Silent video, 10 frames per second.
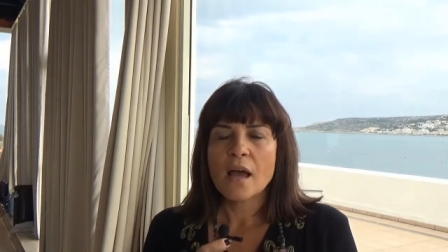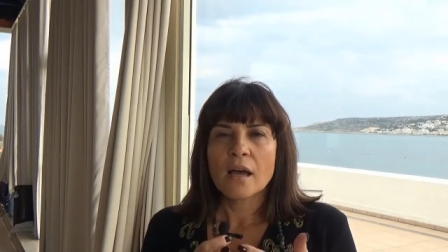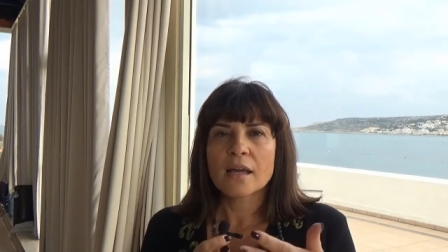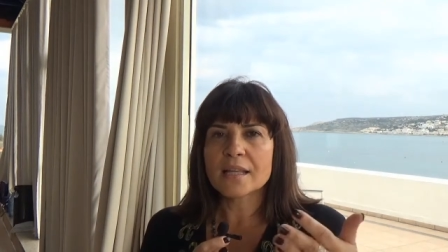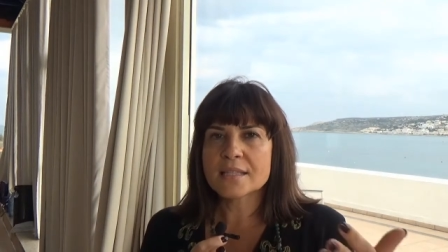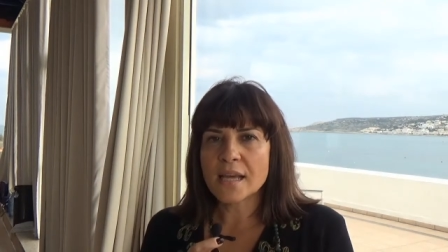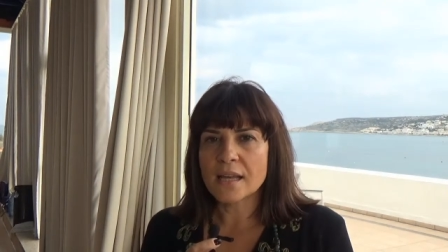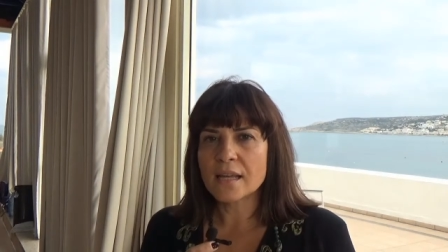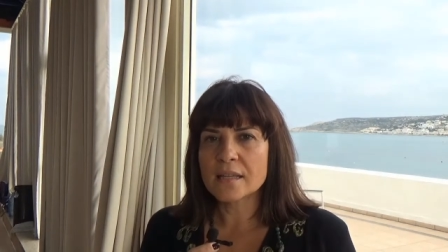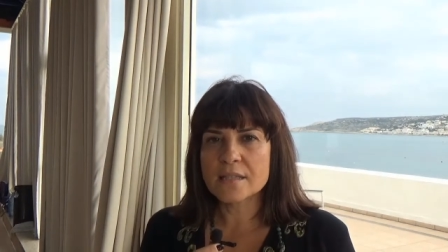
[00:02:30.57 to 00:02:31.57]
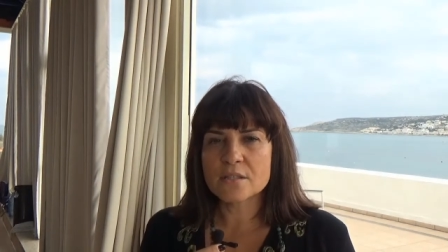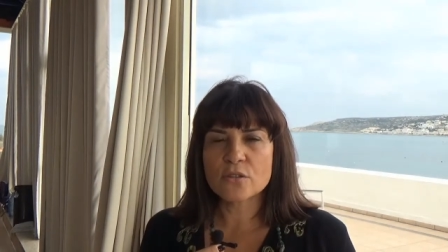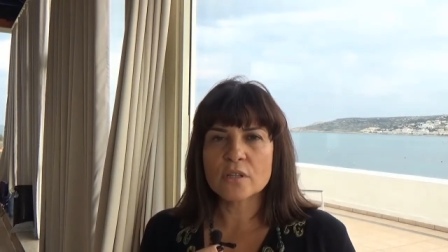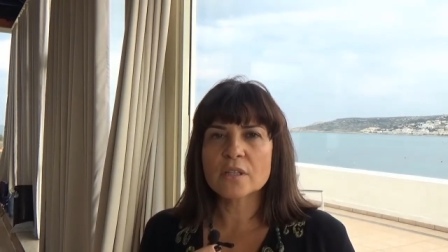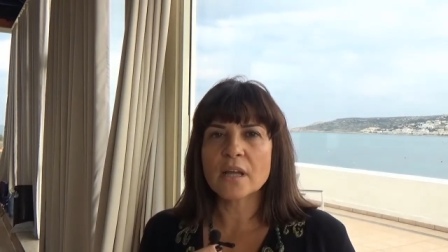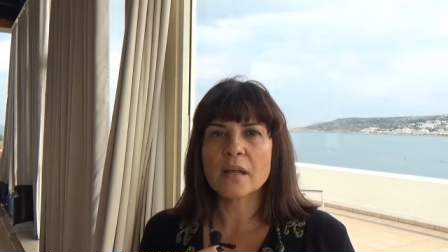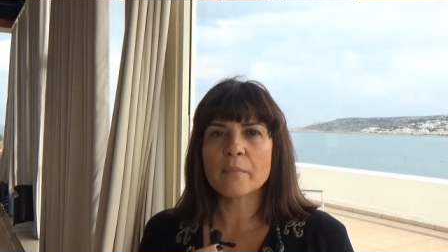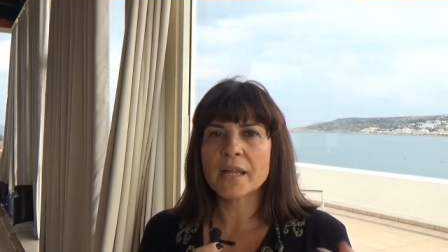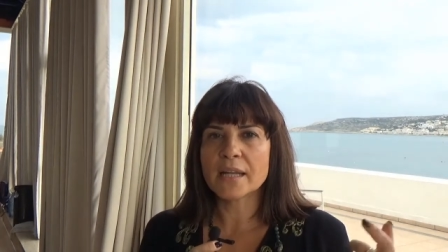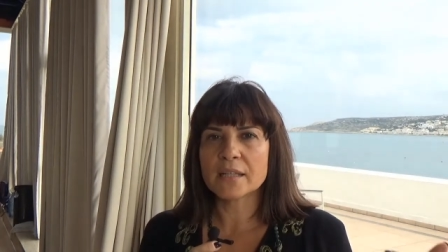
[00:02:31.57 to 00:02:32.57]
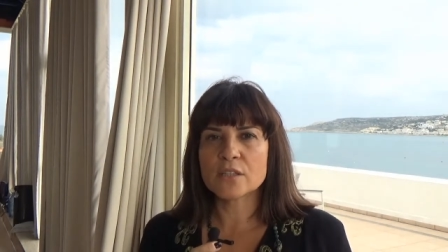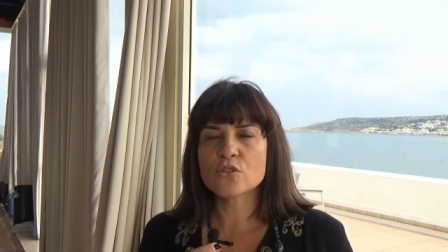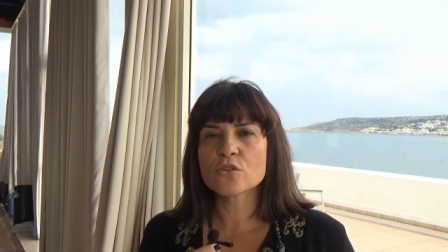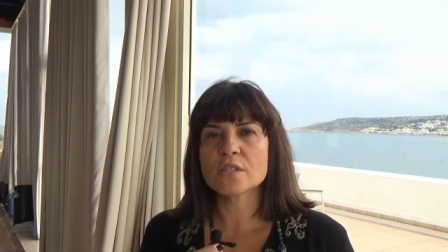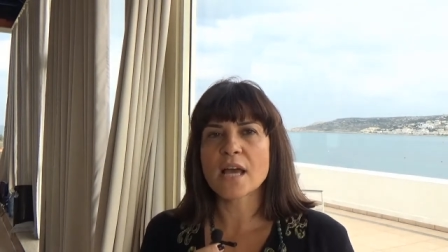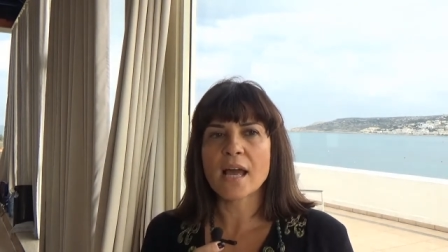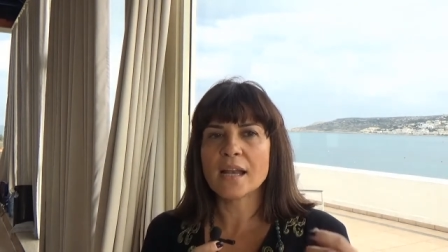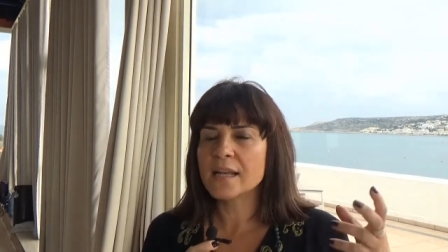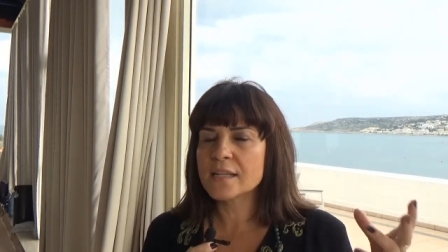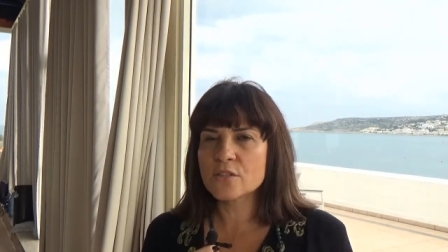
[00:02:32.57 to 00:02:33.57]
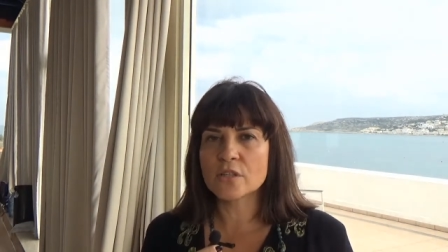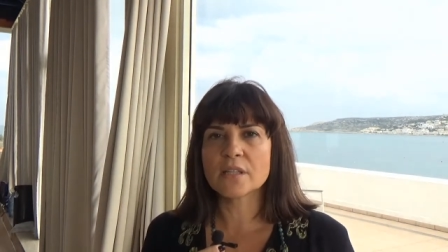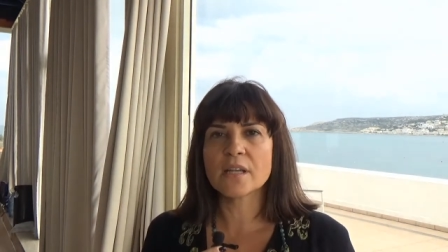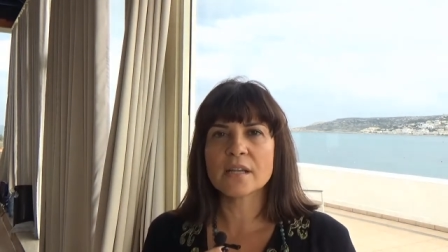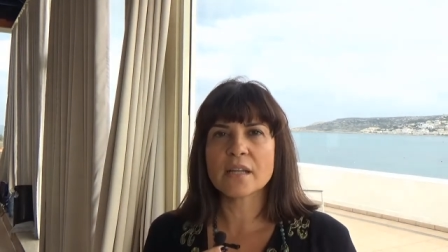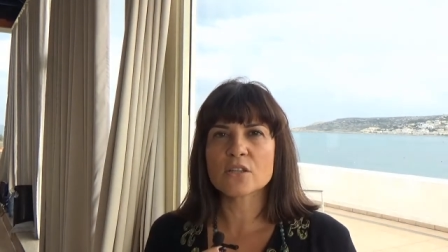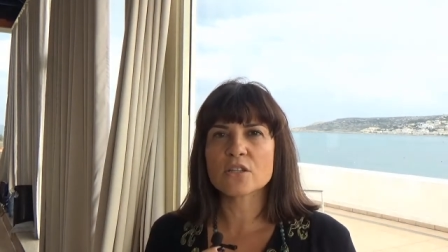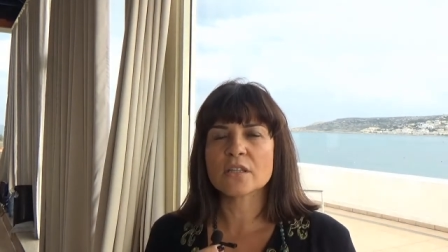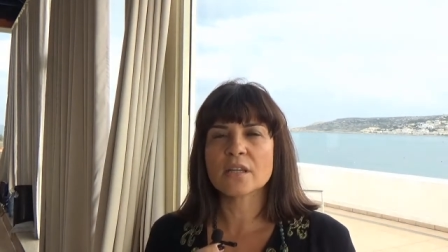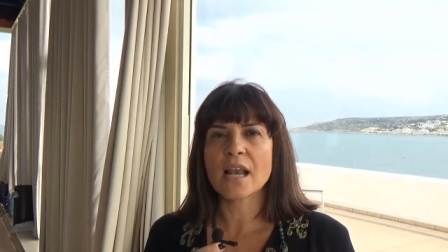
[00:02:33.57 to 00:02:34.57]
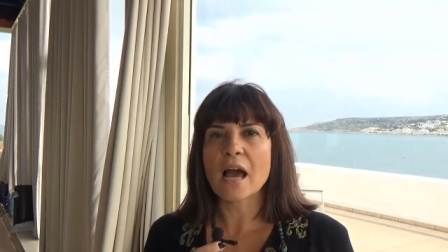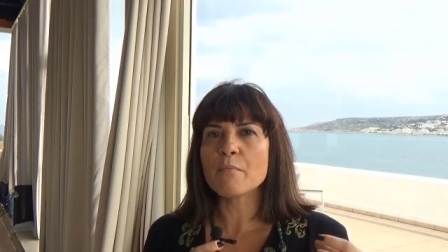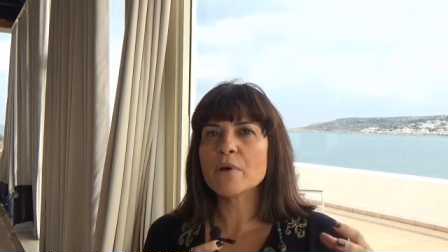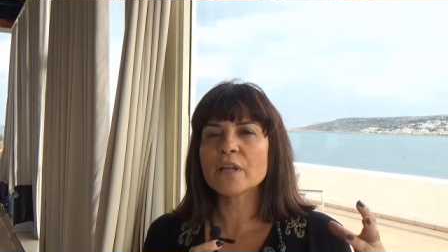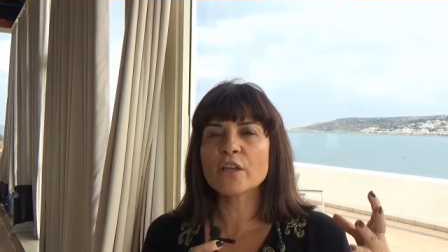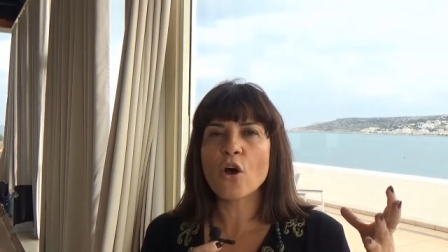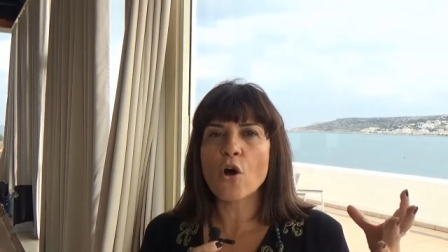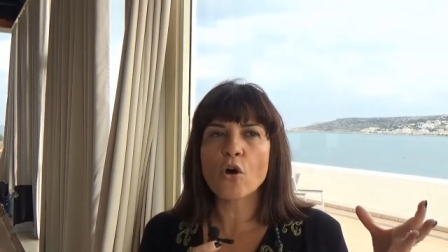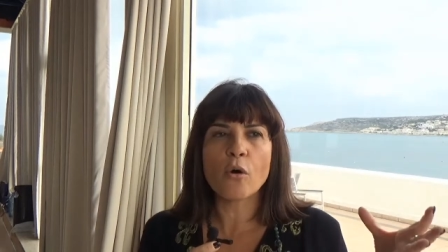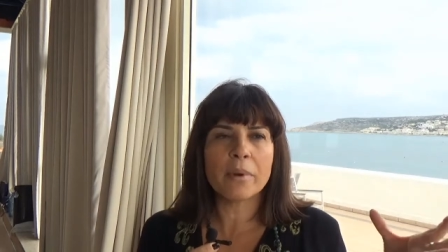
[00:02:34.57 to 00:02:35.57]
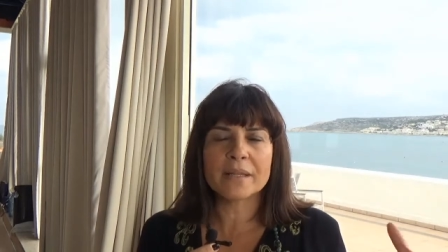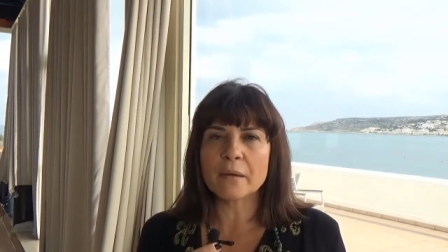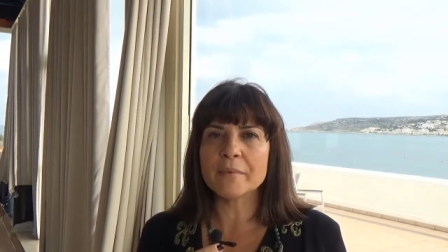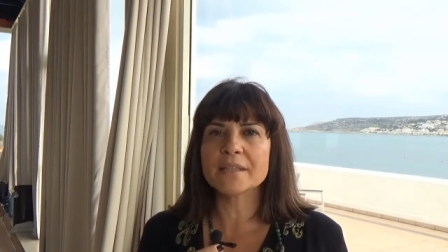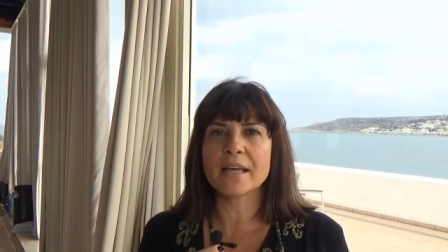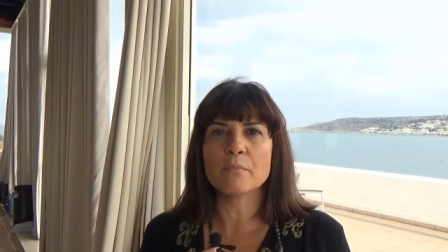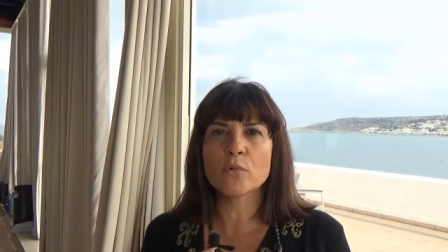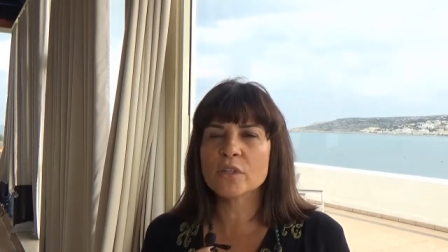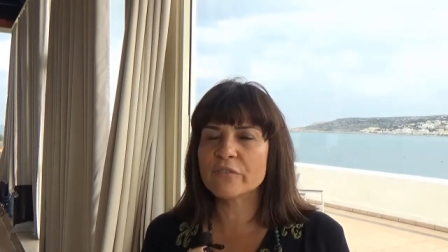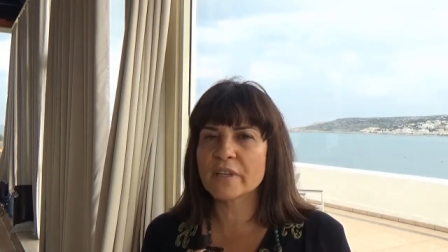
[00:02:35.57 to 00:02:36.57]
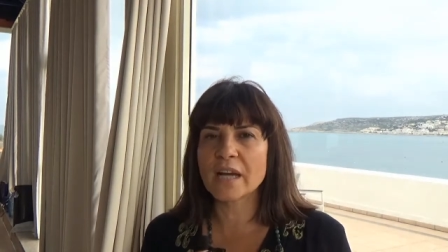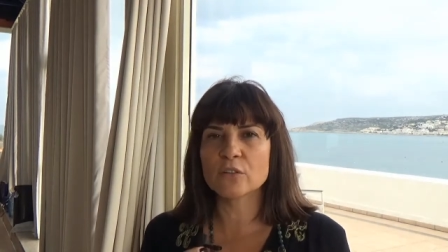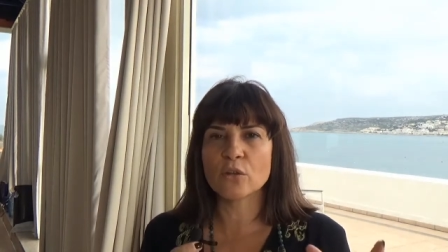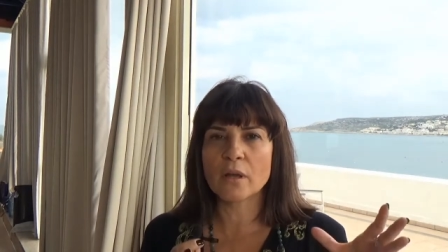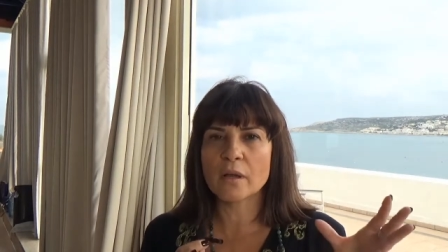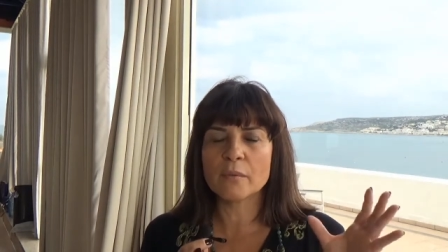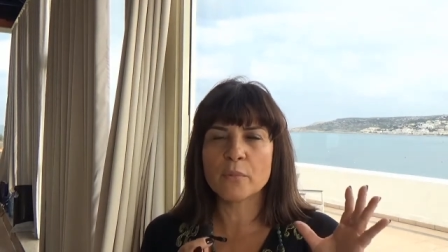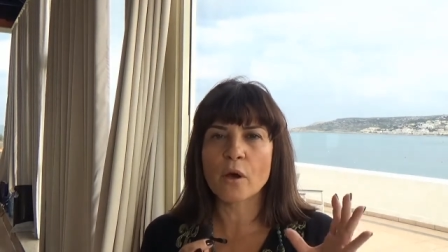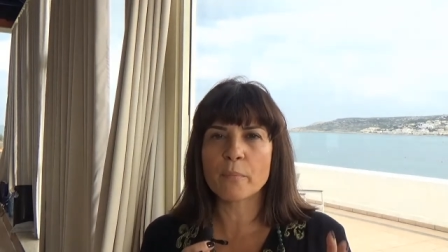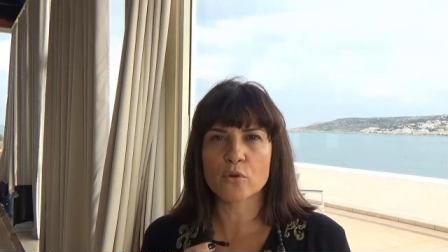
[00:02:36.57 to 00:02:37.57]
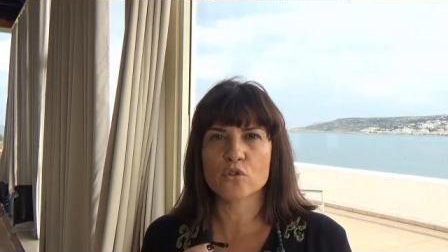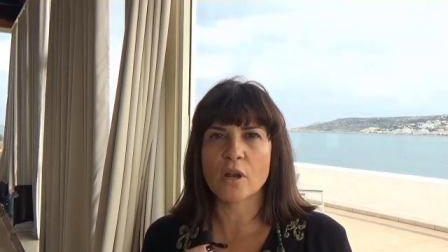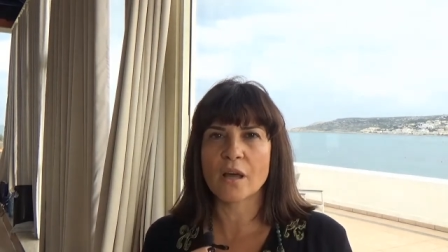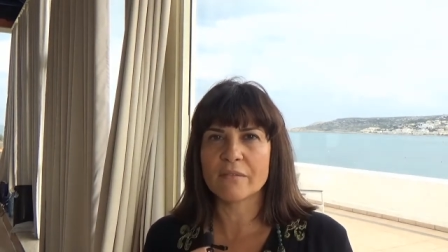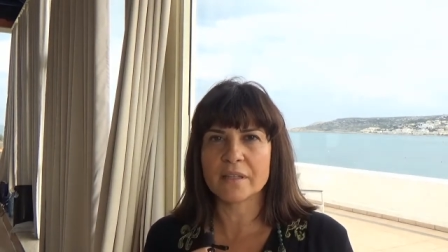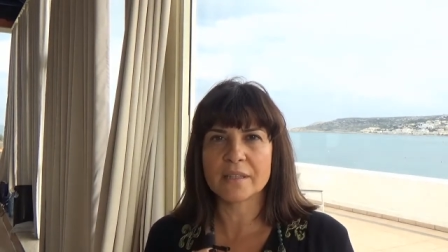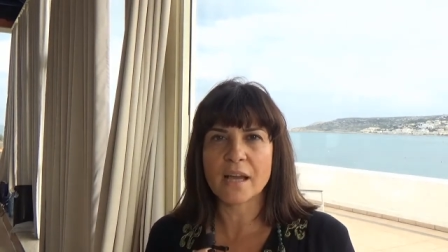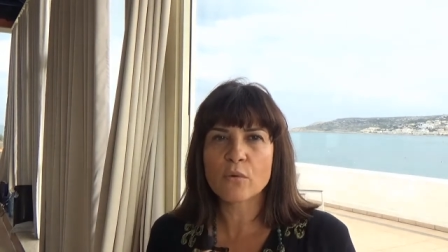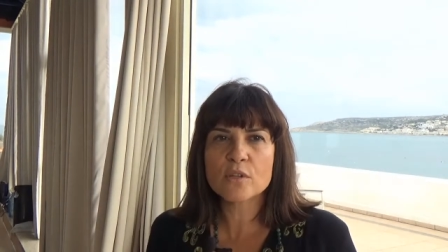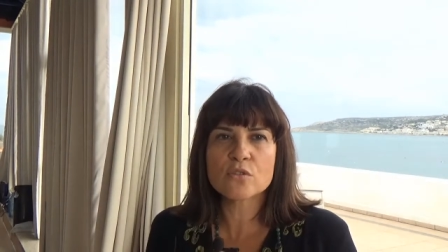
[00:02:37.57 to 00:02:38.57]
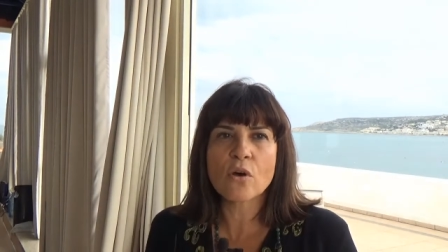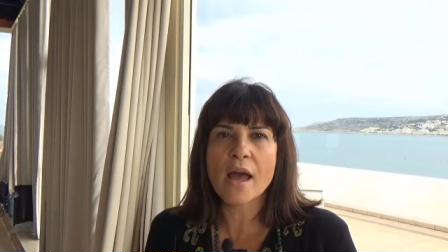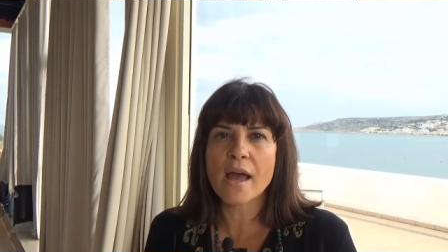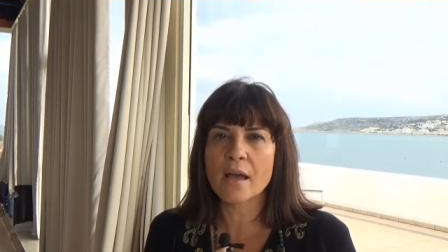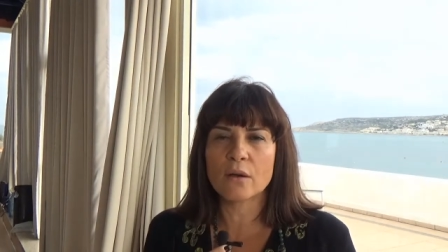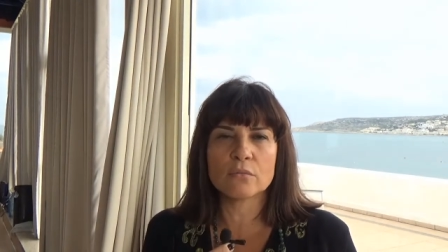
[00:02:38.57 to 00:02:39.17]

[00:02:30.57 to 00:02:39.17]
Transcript: grazie alle sessioni di Anna Maria, di Giuseppe, alle lezioni dell'Energety Club, io ho completamente modificato la, il mio approccio alla vita e questo è,